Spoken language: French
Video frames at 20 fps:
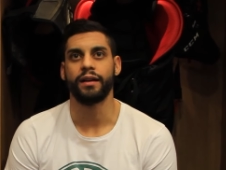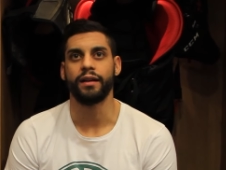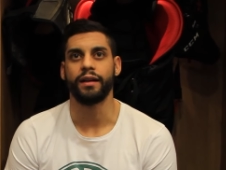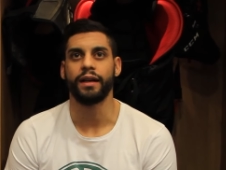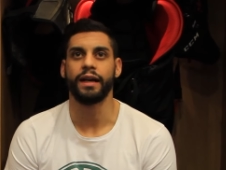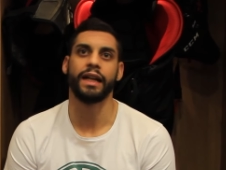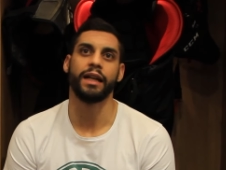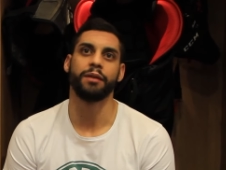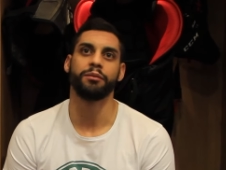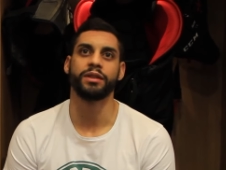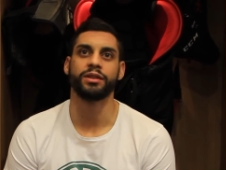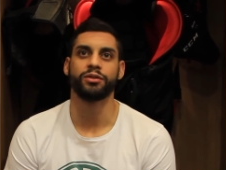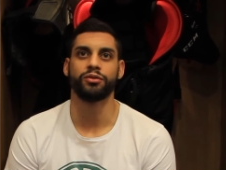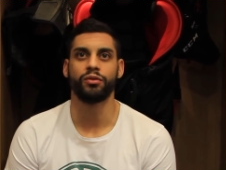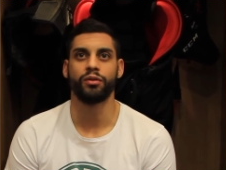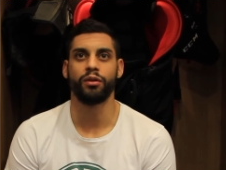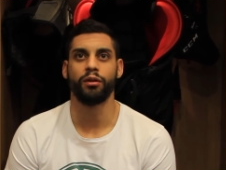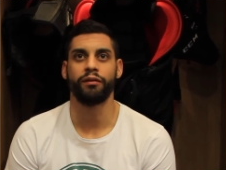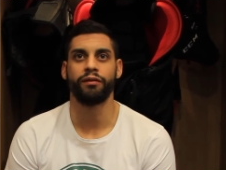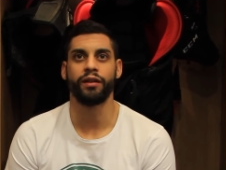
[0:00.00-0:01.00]
à la
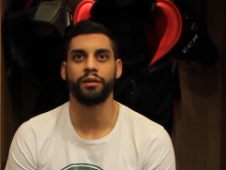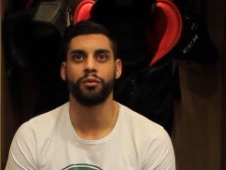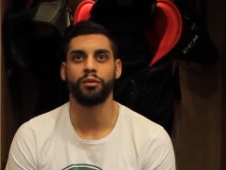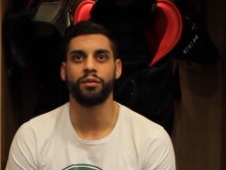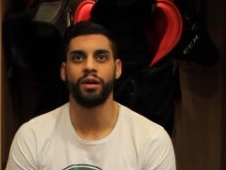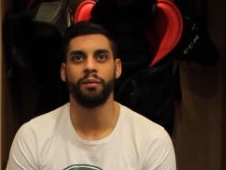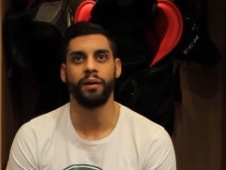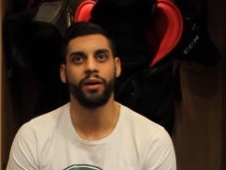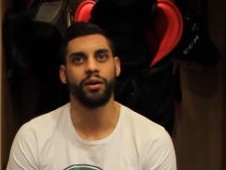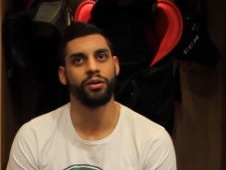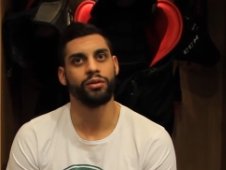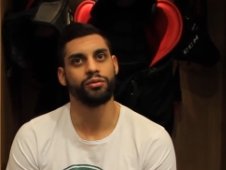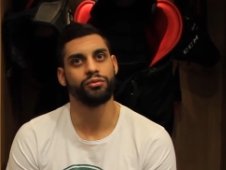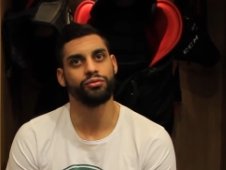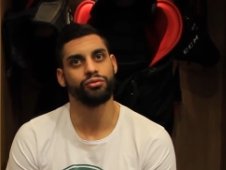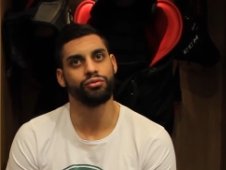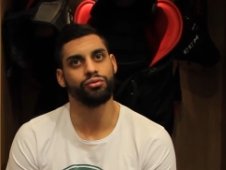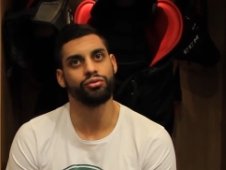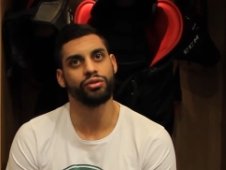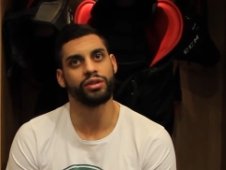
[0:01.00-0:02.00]
maison en fin de première période.
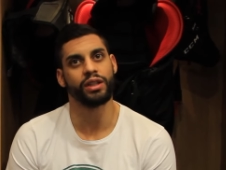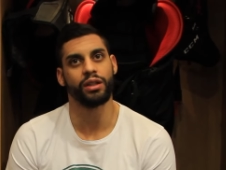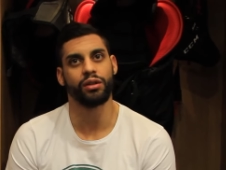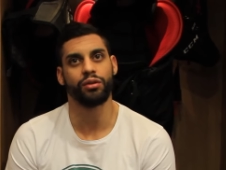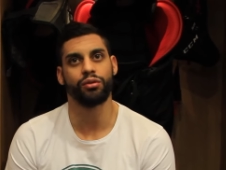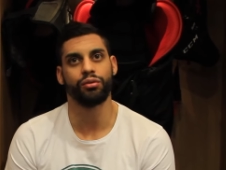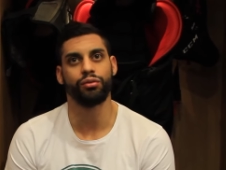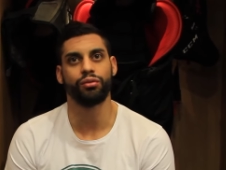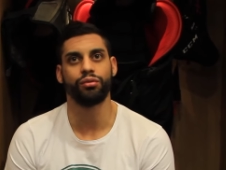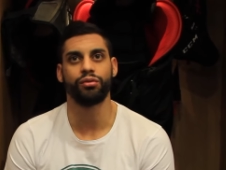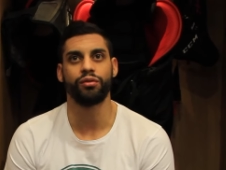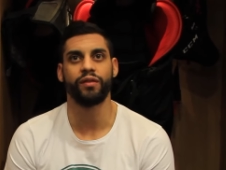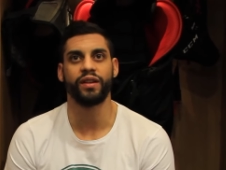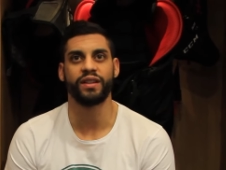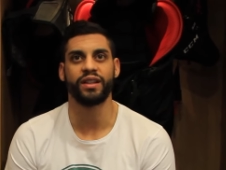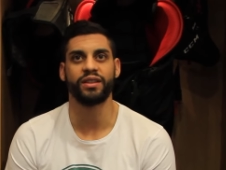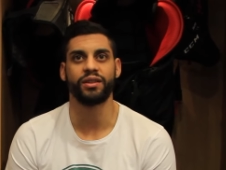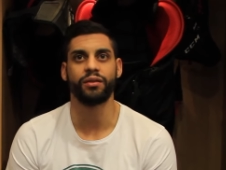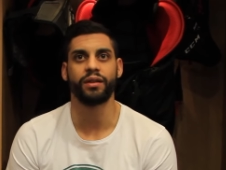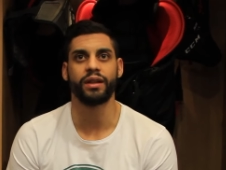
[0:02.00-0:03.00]
Tu sais que tu, vas
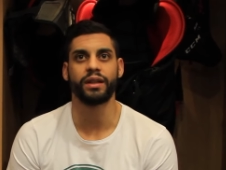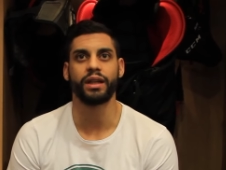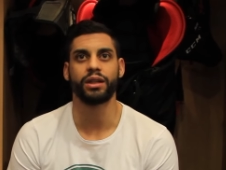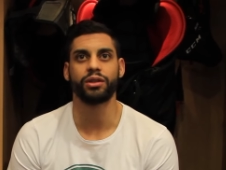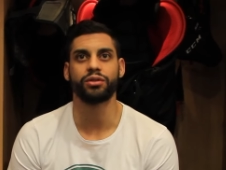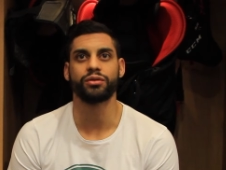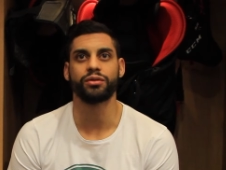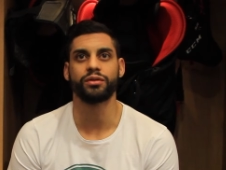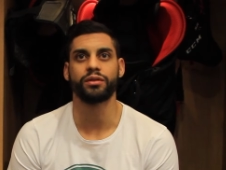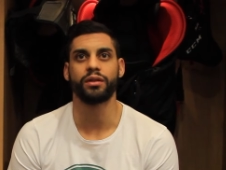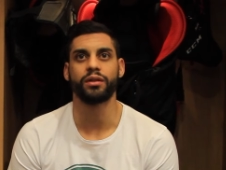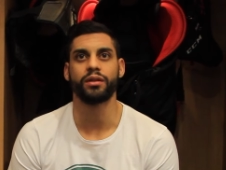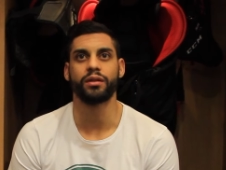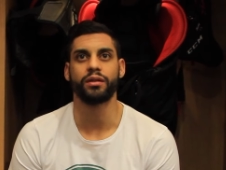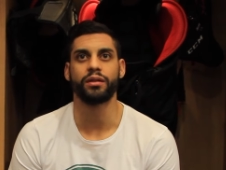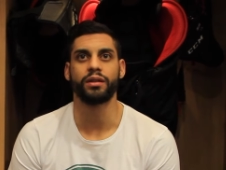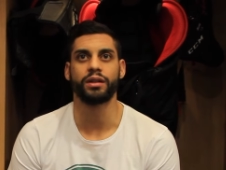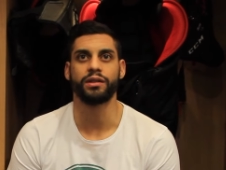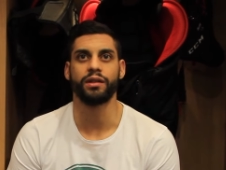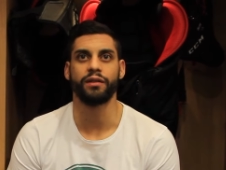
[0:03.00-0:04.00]
t'attendre à quelque chose
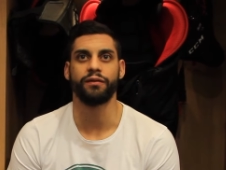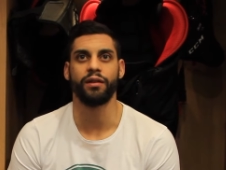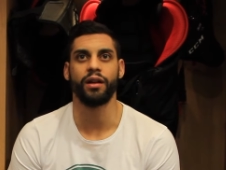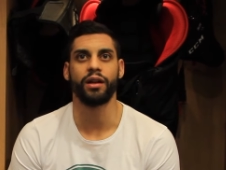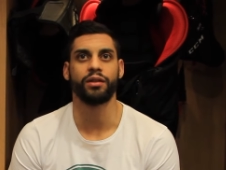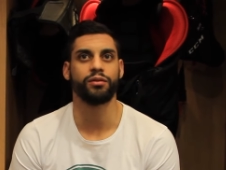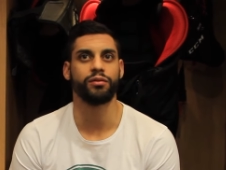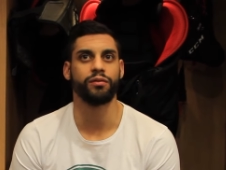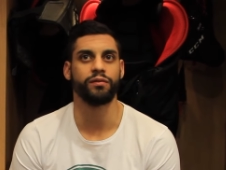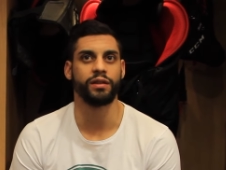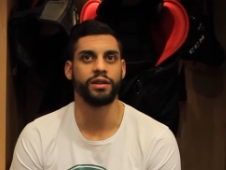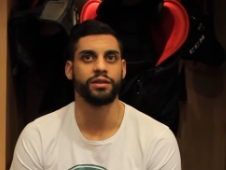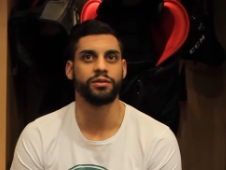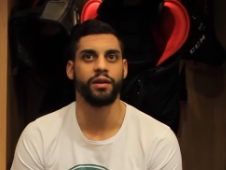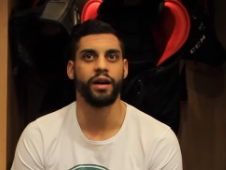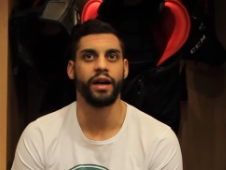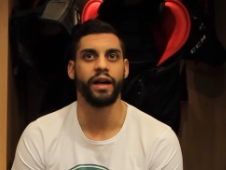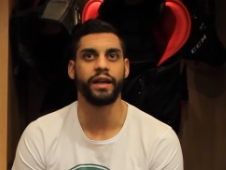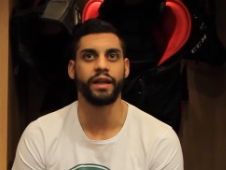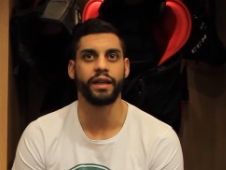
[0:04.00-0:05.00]
qu'il va falloir que tes
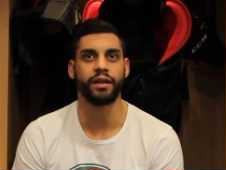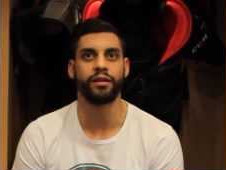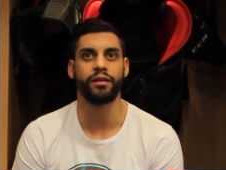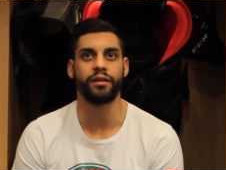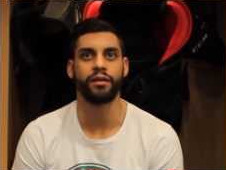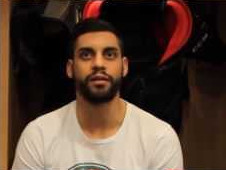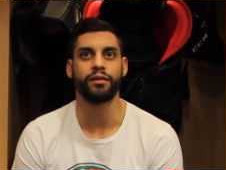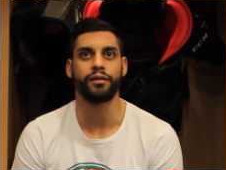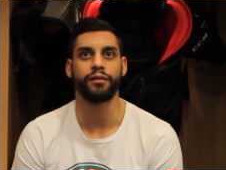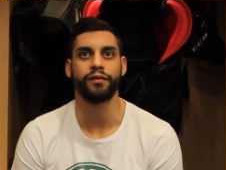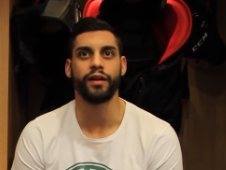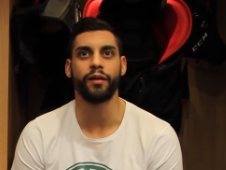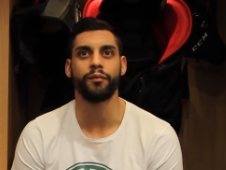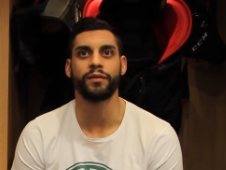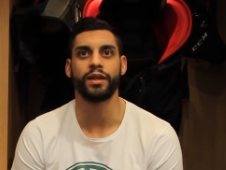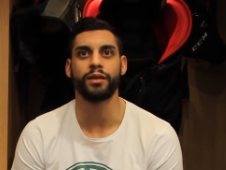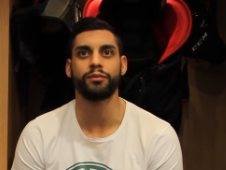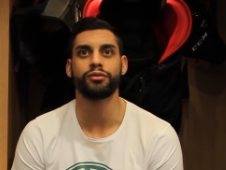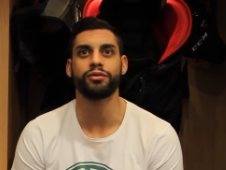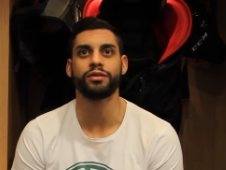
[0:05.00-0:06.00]
oreilles, que tu fermes
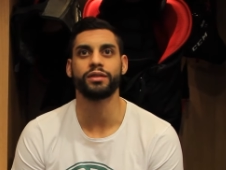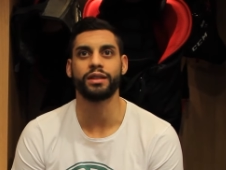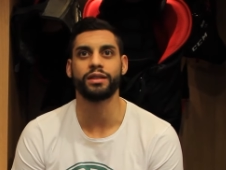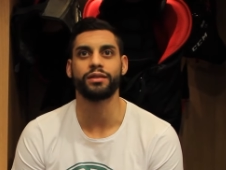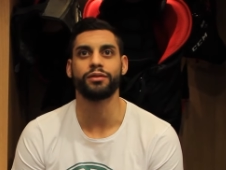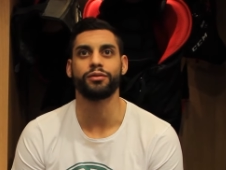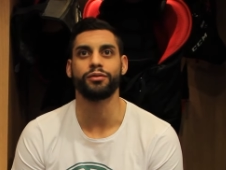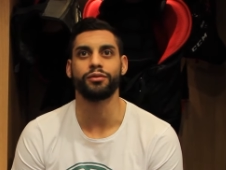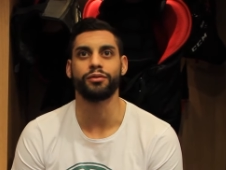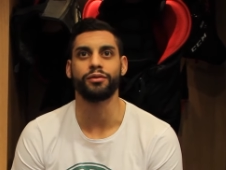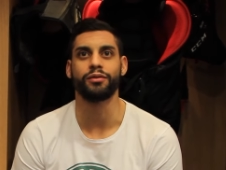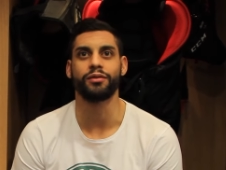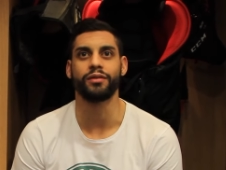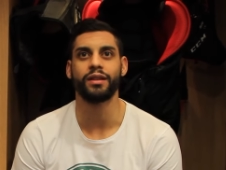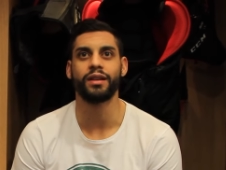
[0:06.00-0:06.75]
ta bouche et que tu,